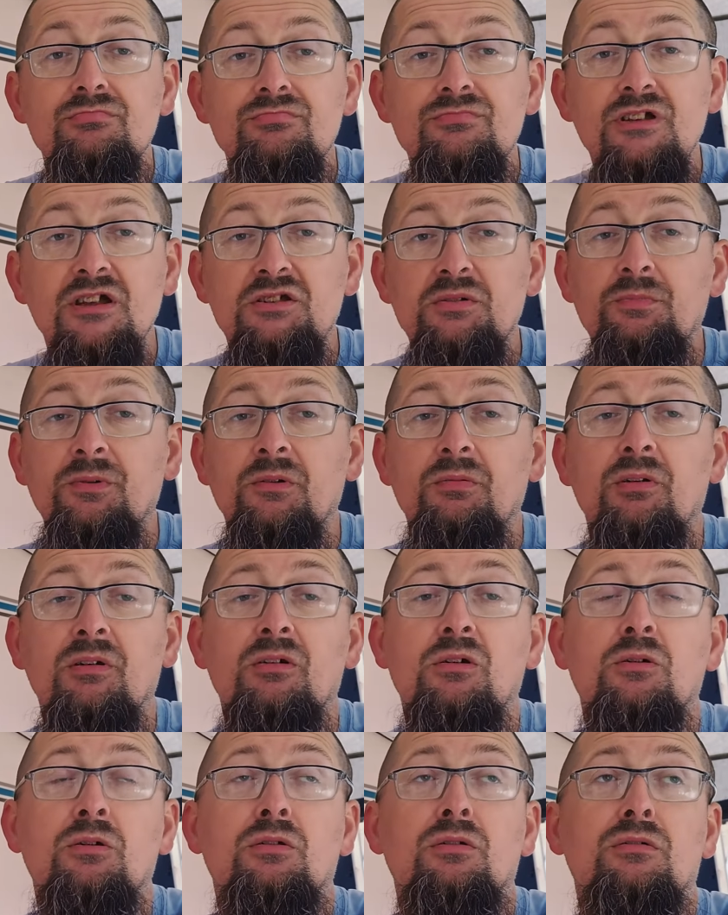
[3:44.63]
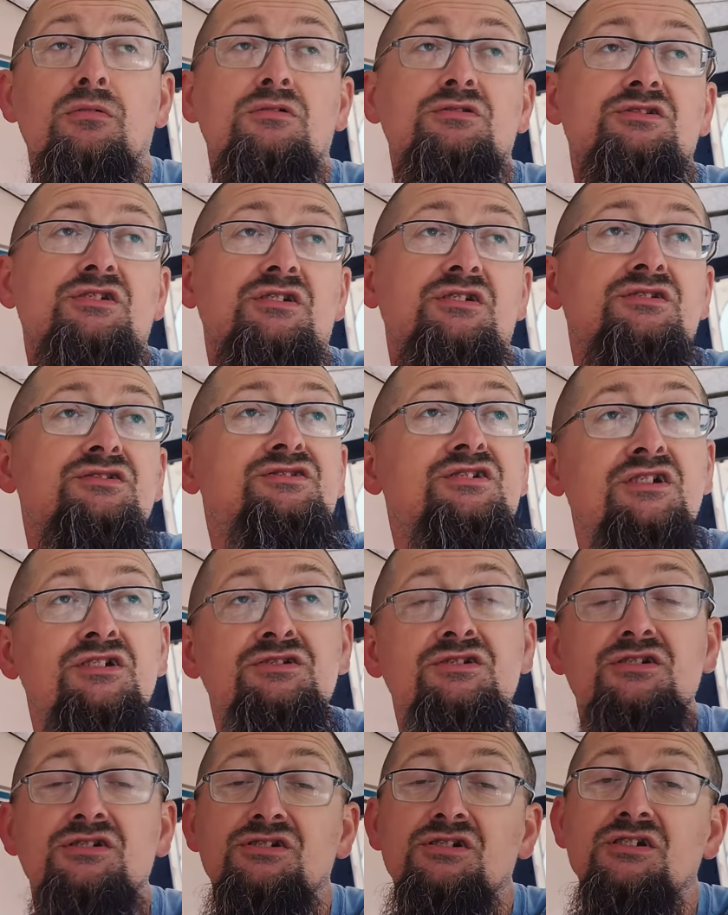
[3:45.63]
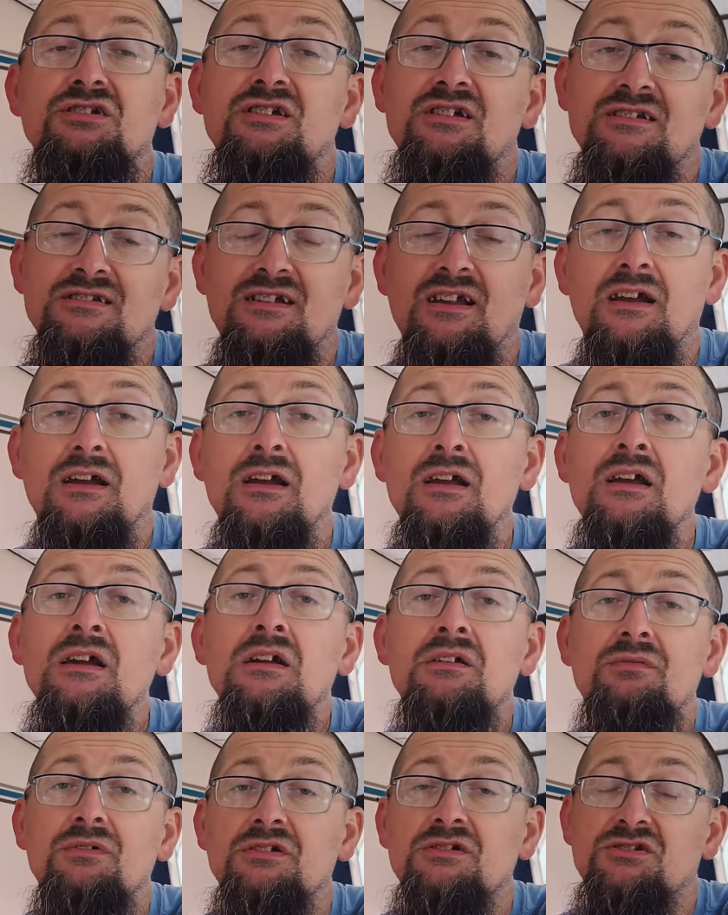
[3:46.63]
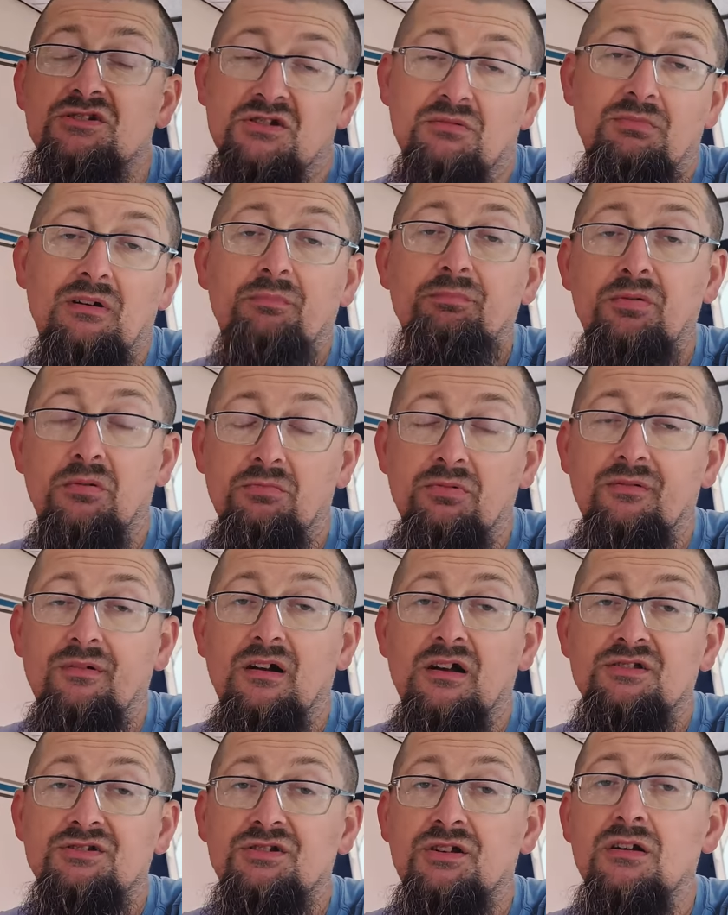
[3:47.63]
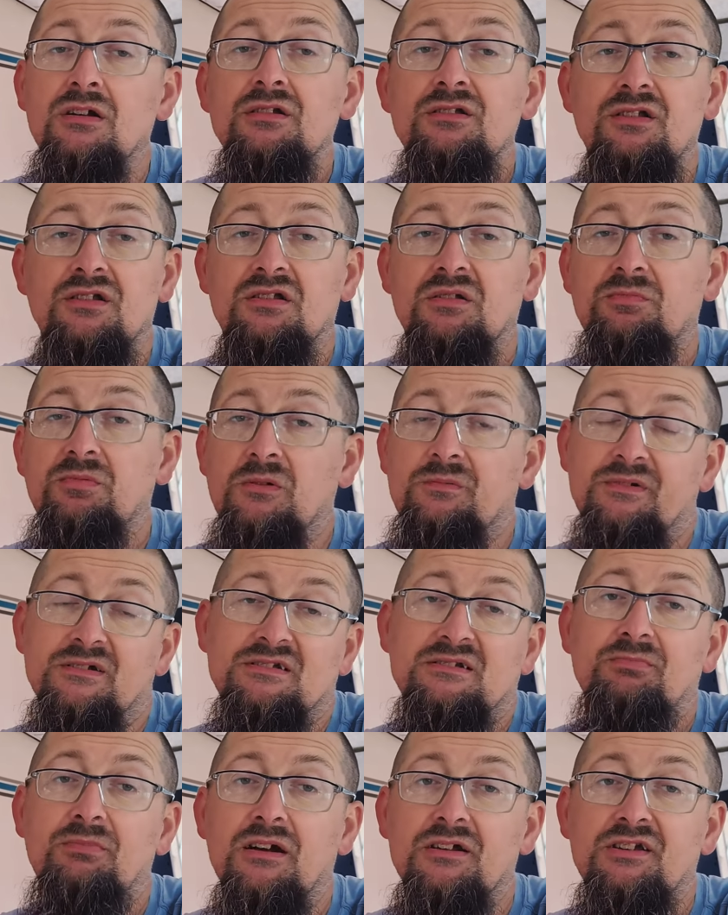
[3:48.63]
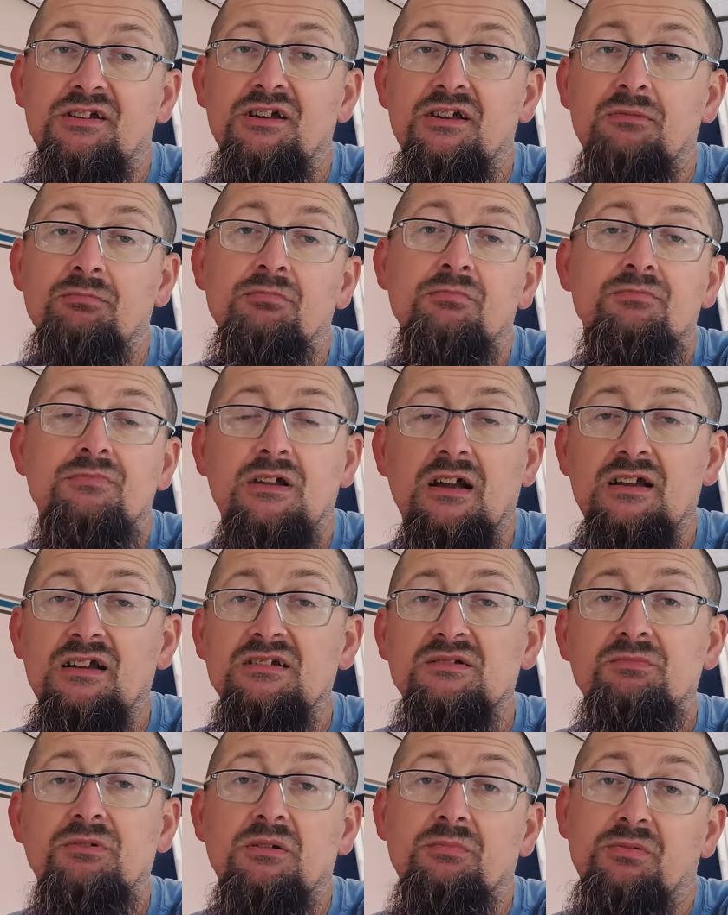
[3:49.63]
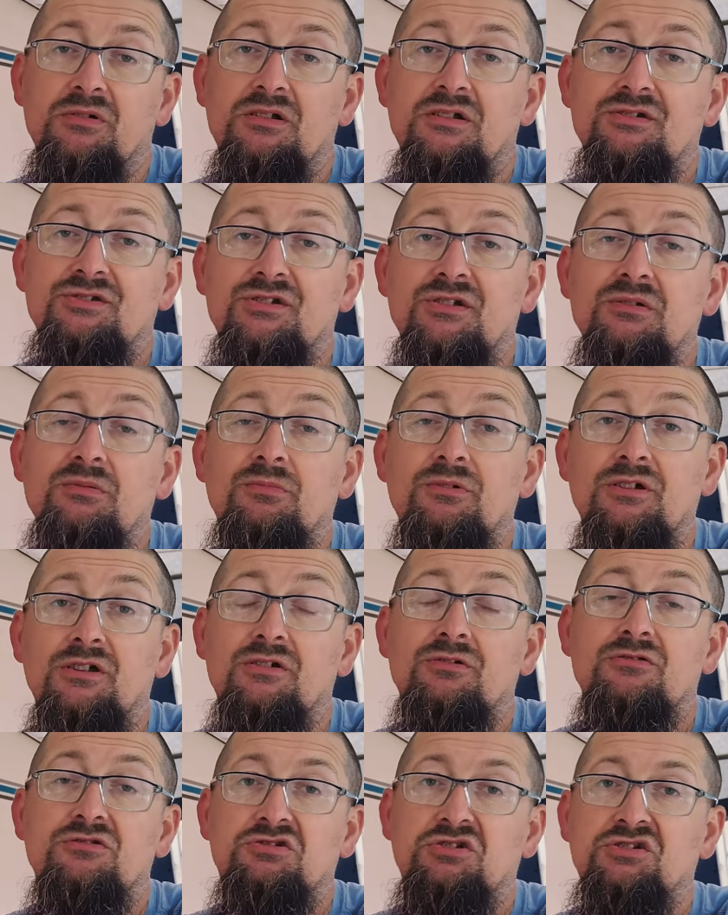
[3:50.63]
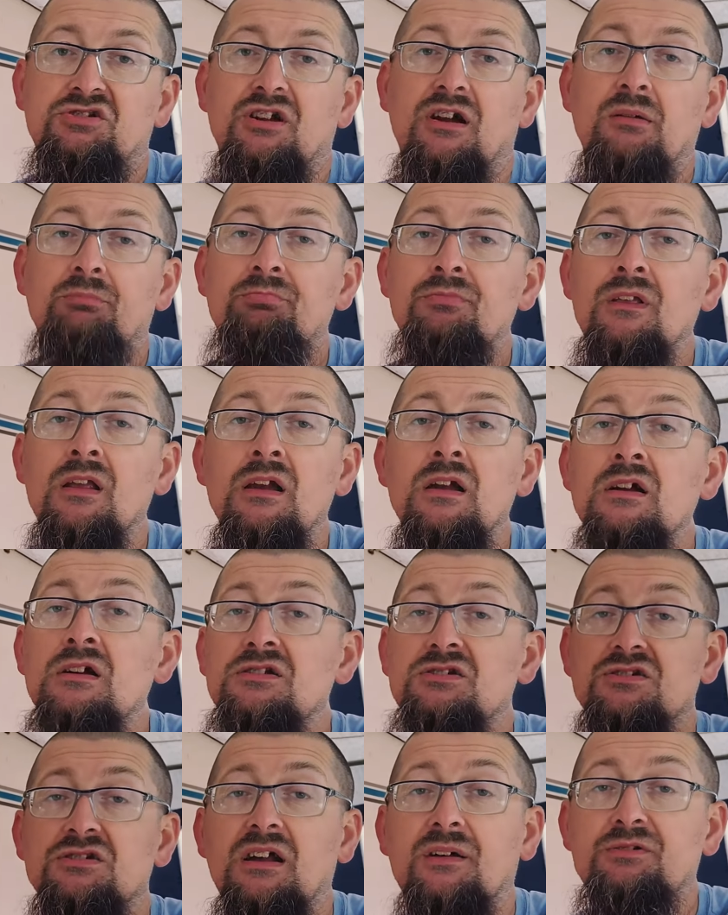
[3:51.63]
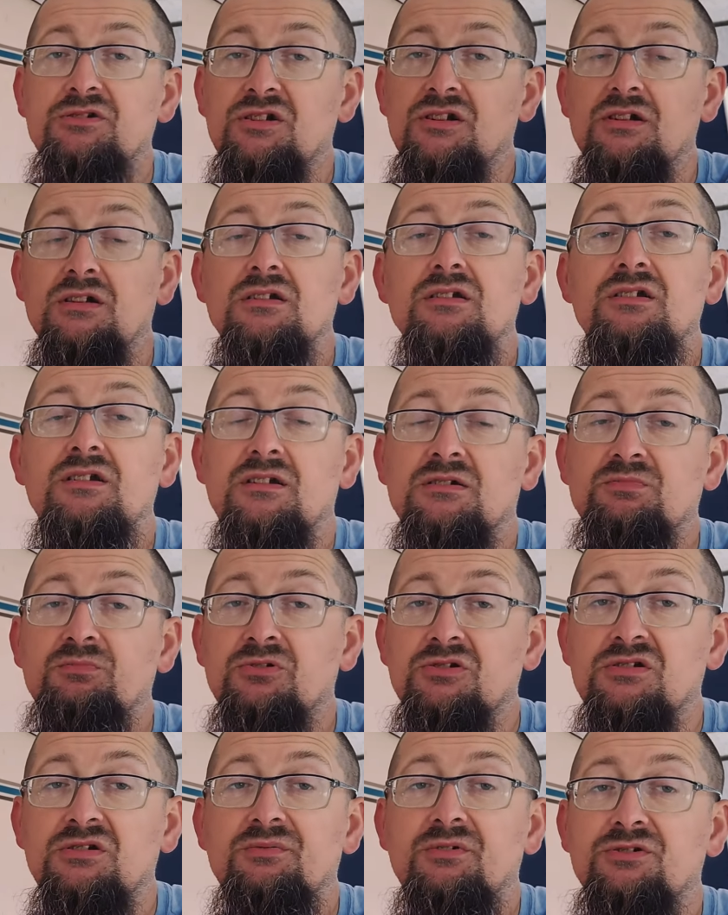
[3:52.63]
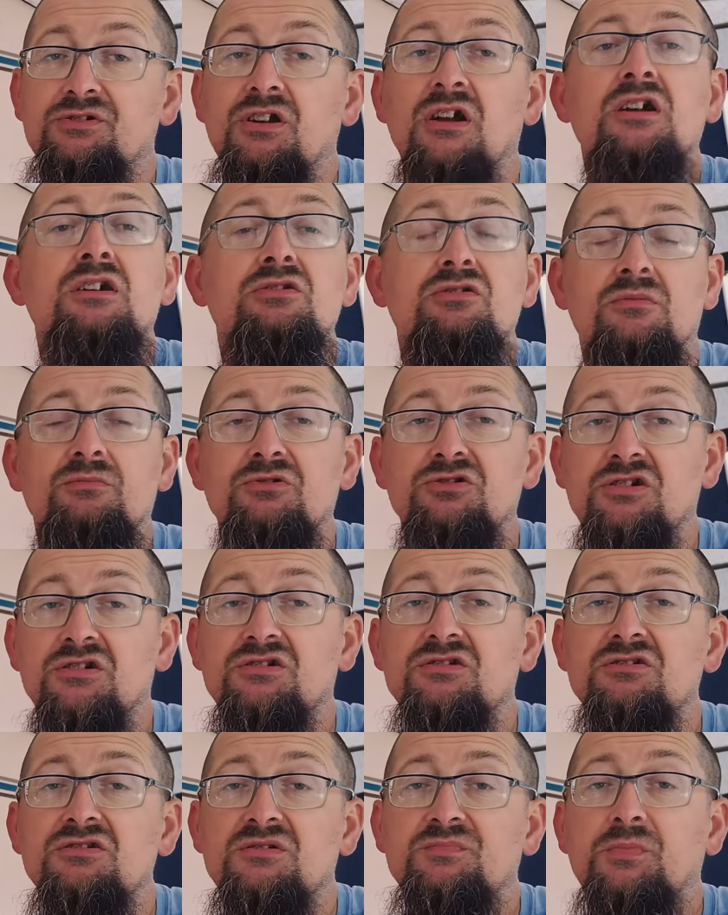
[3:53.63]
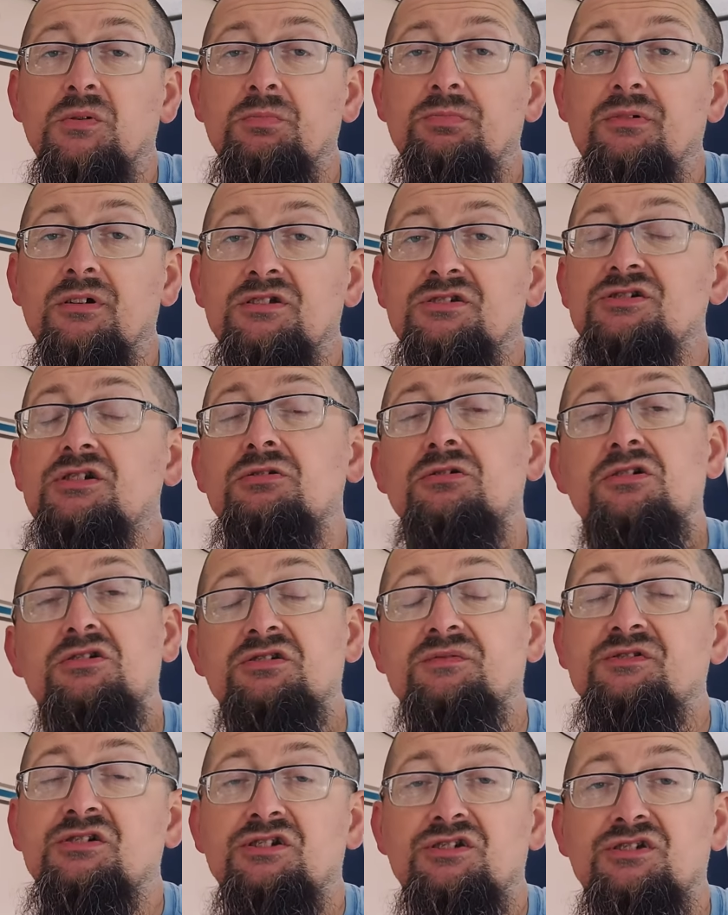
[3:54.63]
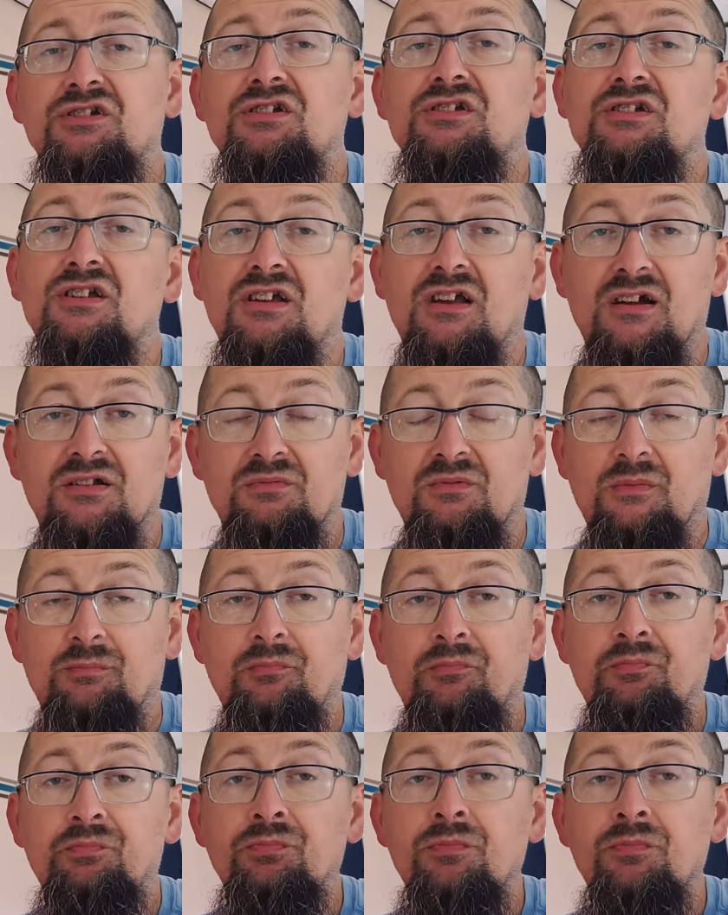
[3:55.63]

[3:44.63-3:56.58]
nietypowego, gdzie, gdzie indziej się nie zje, więc trzeba próbować nietypowe smaki. takie jest moje podejście do mojego życia, że zawsze jest możliwość, to muszę coś spróbować, czego jeszcze wcześniej nie jadłem.